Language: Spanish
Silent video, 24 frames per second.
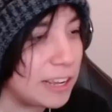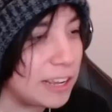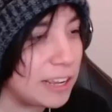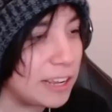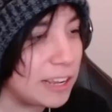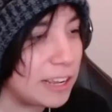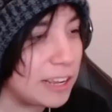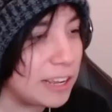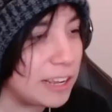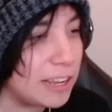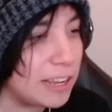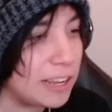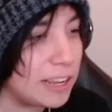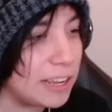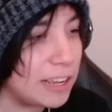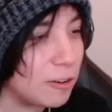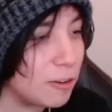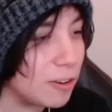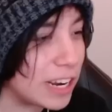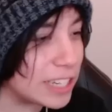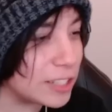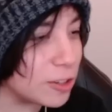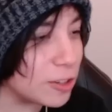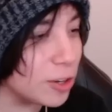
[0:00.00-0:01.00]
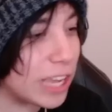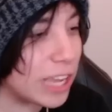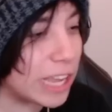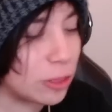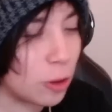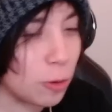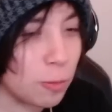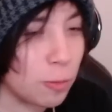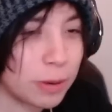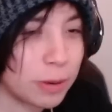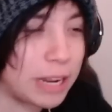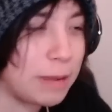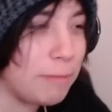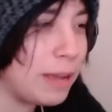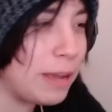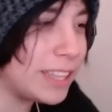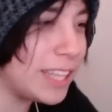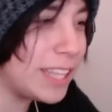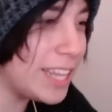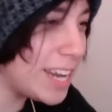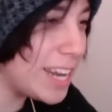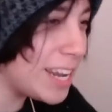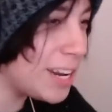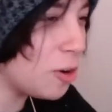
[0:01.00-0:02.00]
en las películas. Oye, tu prima
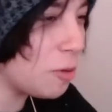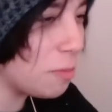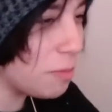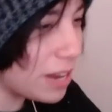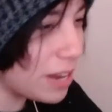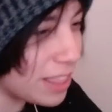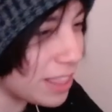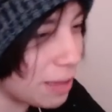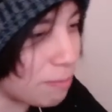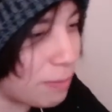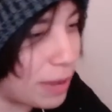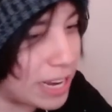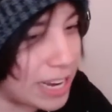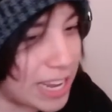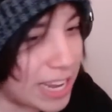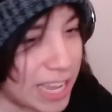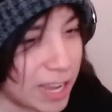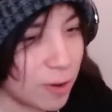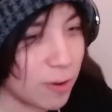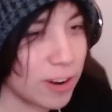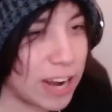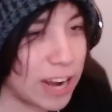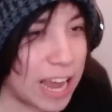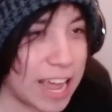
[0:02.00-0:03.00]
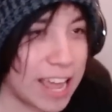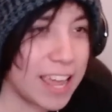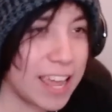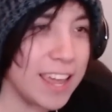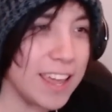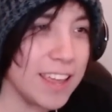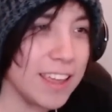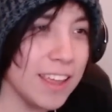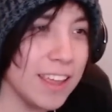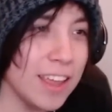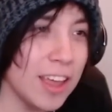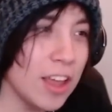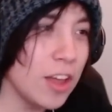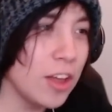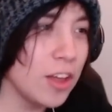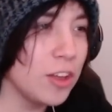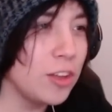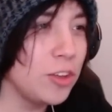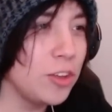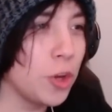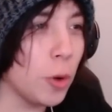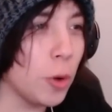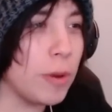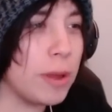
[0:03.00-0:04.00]
tiene nombre de película, ¿eh?
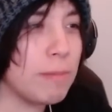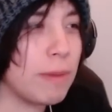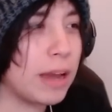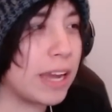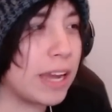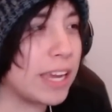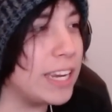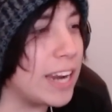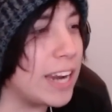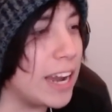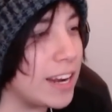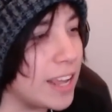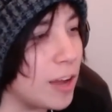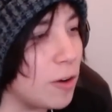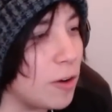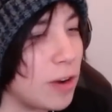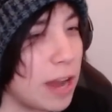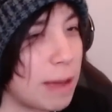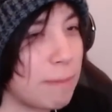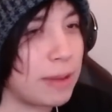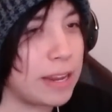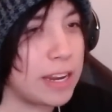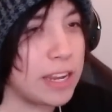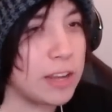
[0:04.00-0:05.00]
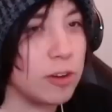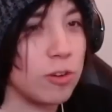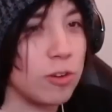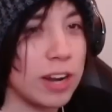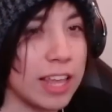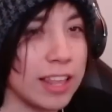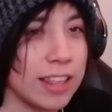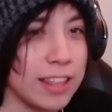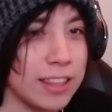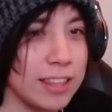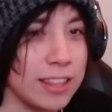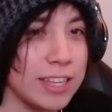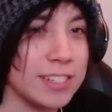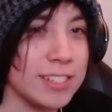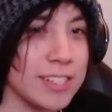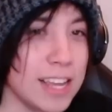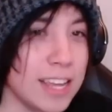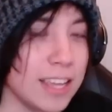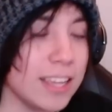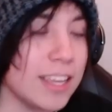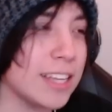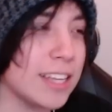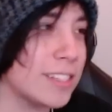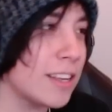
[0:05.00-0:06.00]
Yo me imaginaría una película de
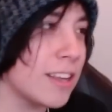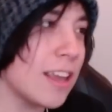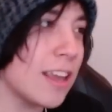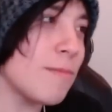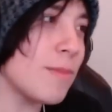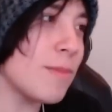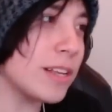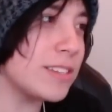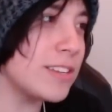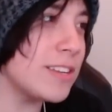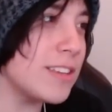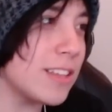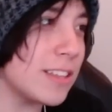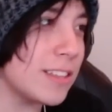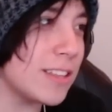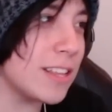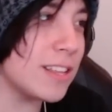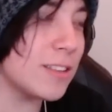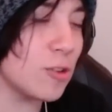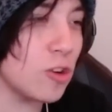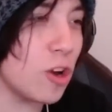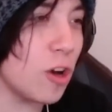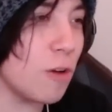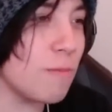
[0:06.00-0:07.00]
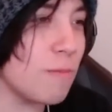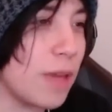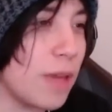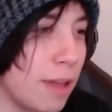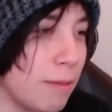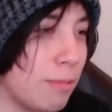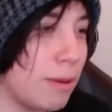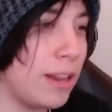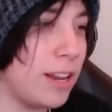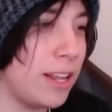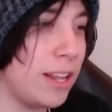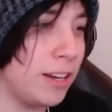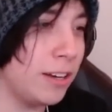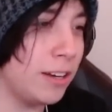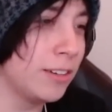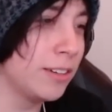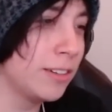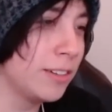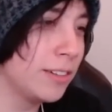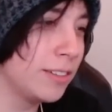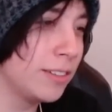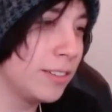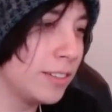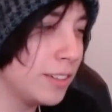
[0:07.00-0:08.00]
Disney que se llame así de título Maybelline.
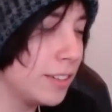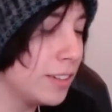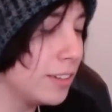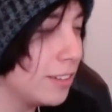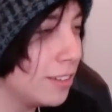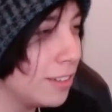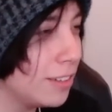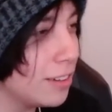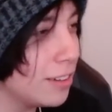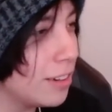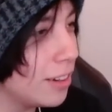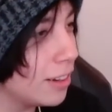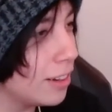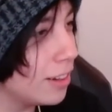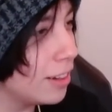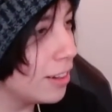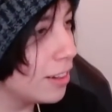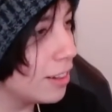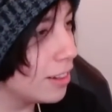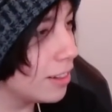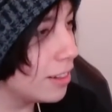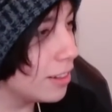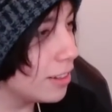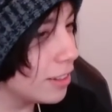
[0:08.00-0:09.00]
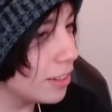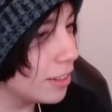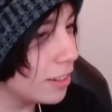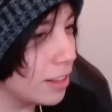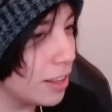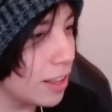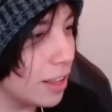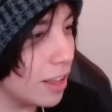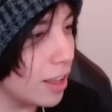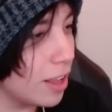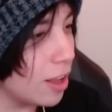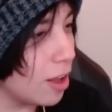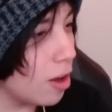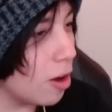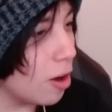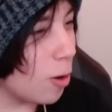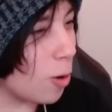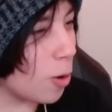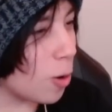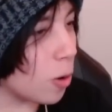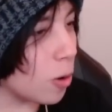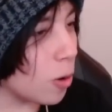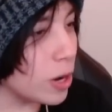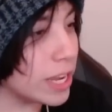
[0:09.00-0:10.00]
Atención, puso el croma y el OST.
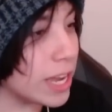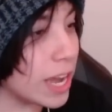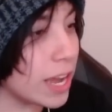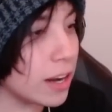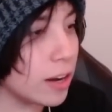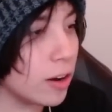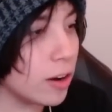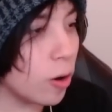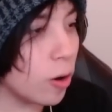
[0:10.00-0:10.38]
Oigan,